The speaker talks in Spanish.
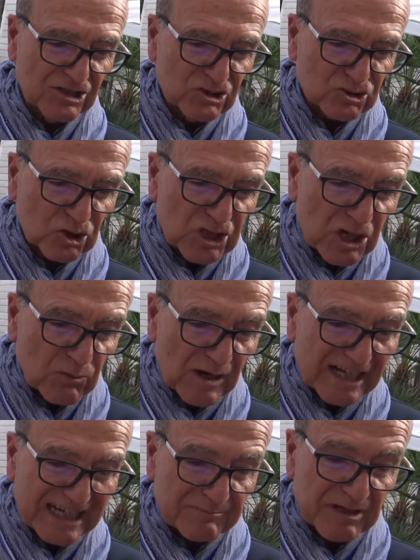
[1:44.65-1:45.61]
Soy
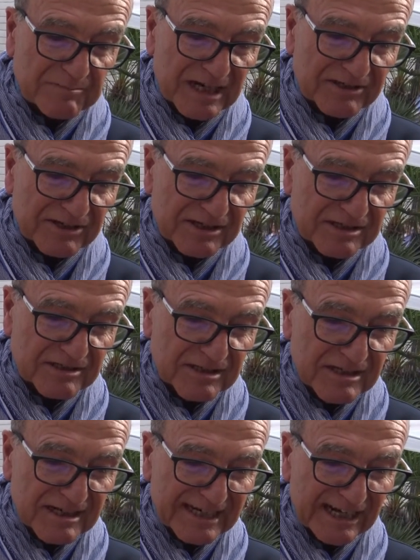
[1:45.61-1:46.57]
igual que mi madre,
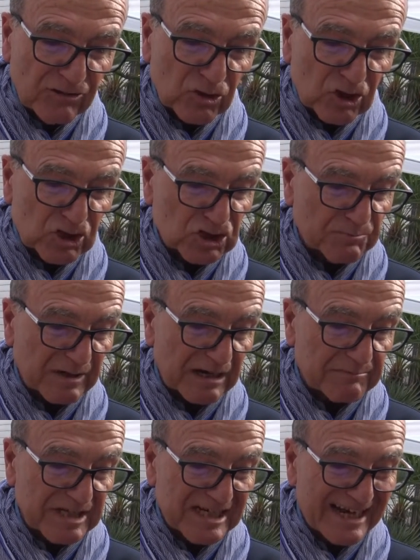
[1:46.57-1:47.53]
que no quiso para
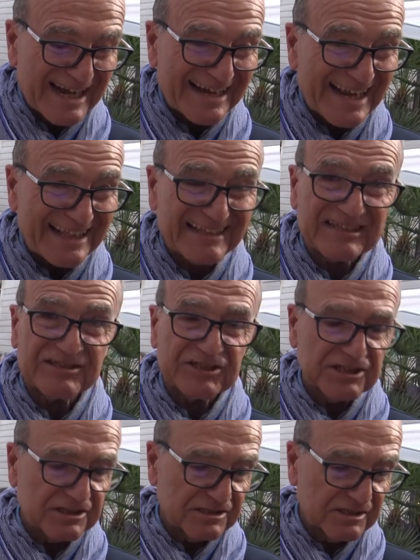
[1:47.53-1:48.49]
mí nada de
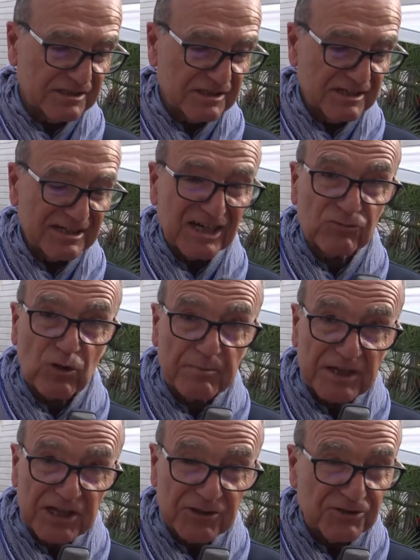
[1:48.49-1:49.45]
ti, ni tu
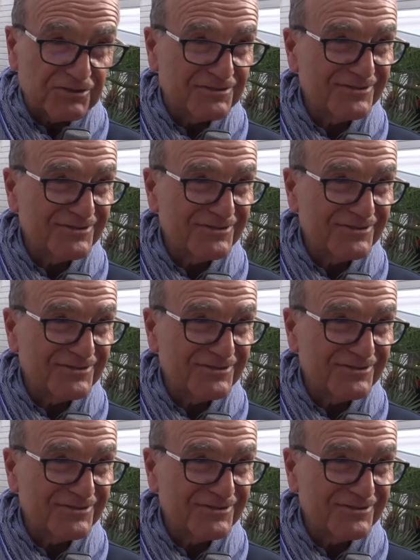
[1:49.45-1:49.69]
apellido.